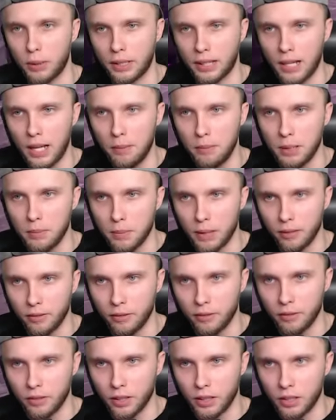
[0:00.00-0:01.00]
bramy
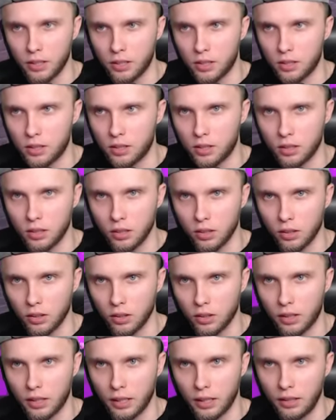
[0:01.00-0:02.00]
mam wejść
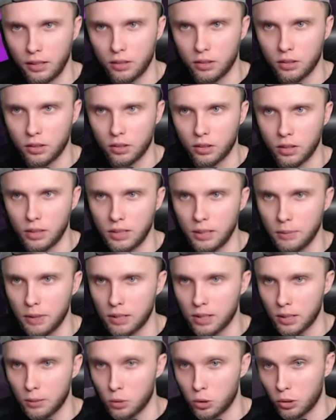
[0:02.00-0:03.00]
Okej, okay. czy to jest tam
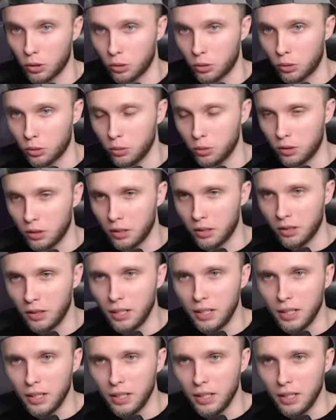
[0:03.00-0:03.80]
na samym środku? To,